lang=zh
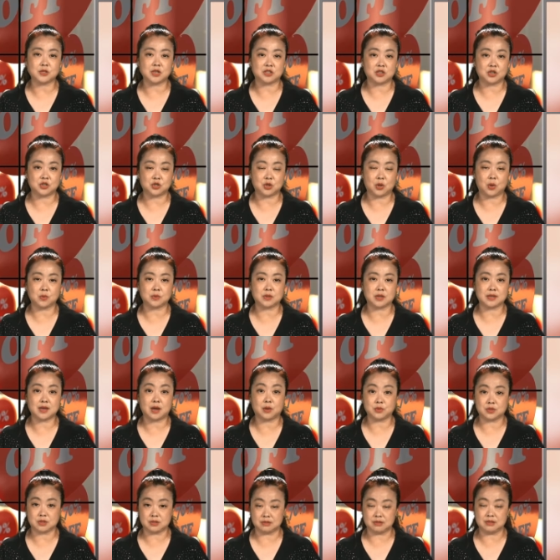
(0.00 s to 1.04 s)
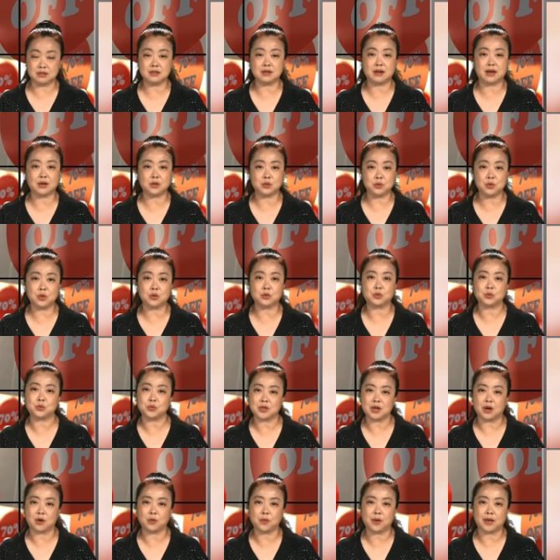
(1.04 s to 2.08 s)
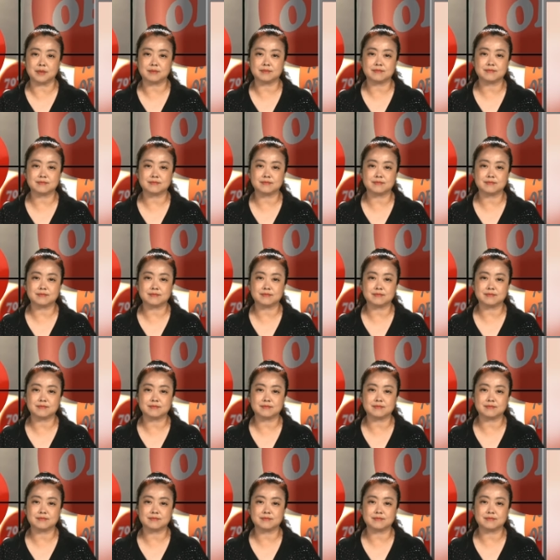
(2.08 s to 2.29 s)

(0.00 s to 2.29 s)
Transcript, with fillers: 的时候呢，要仔细来阅读条款。